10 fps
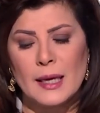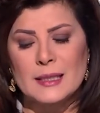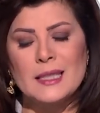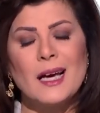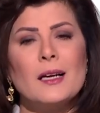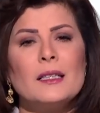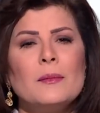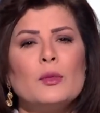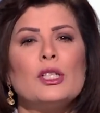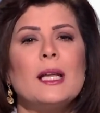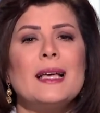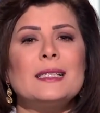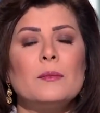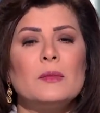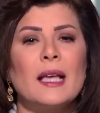الزيارة دي مش
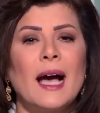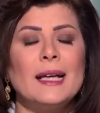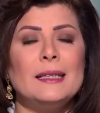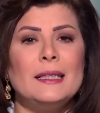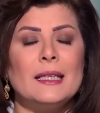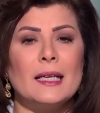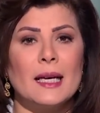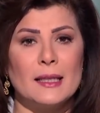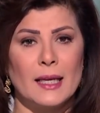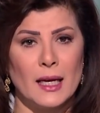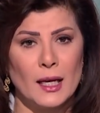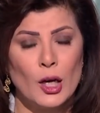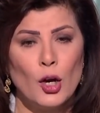لازم تعدي كده